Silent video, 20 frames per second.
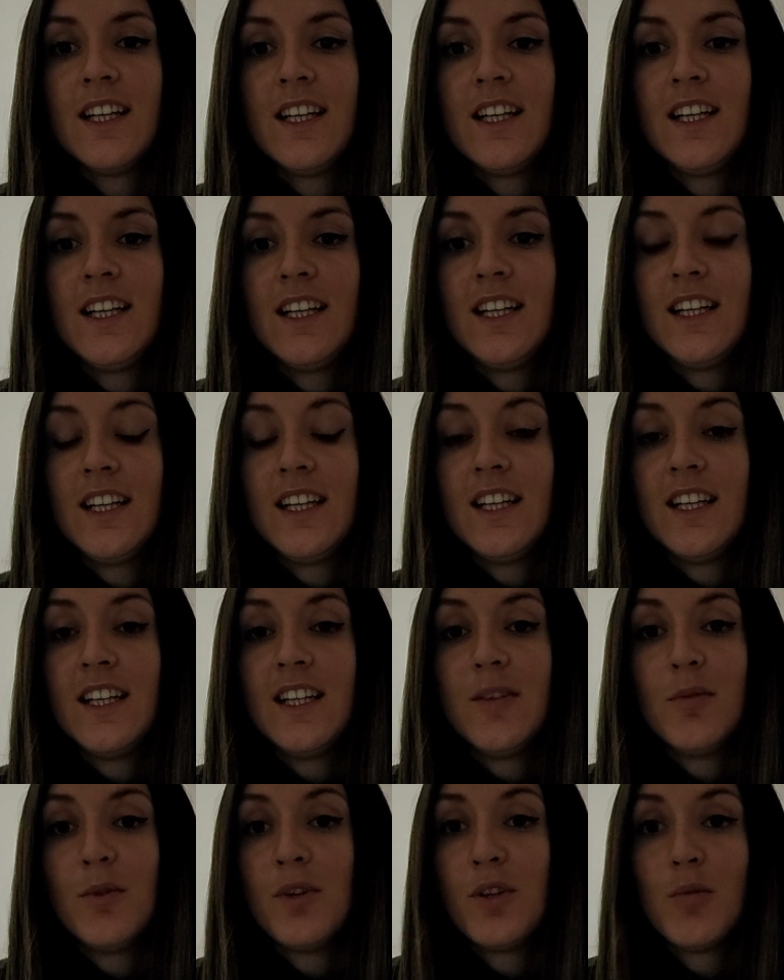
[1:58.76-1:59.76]

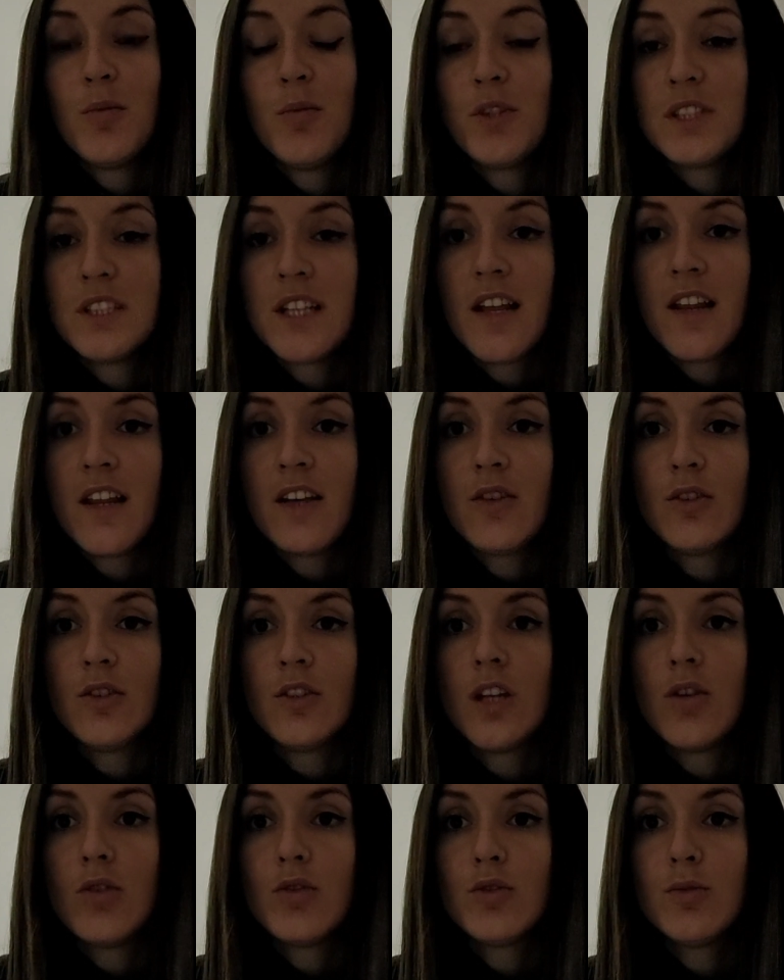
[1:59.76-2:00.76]
Y, bueno, pues nada,
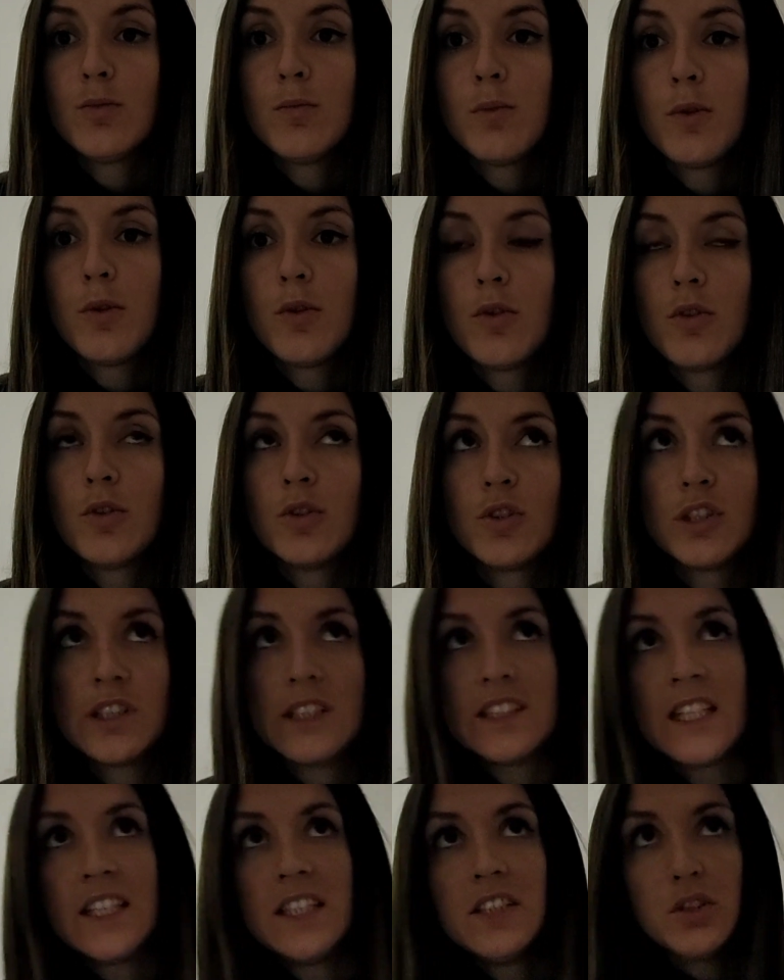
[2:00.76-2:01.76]
contaros un poco.
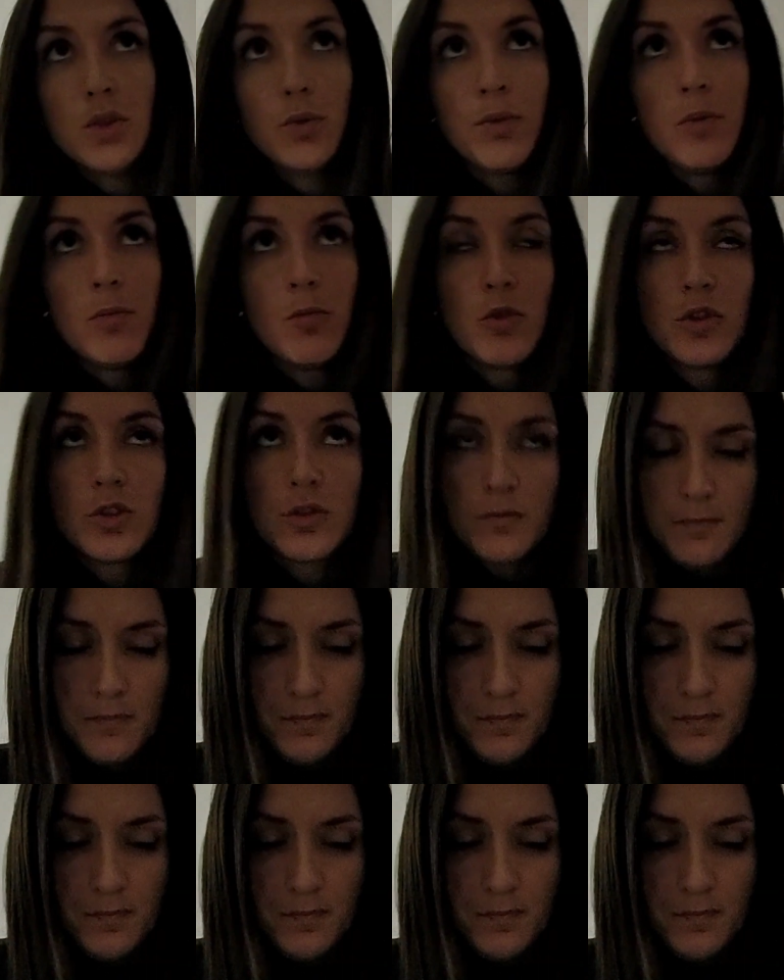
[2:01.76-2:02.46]
Nosotras allí estuvimos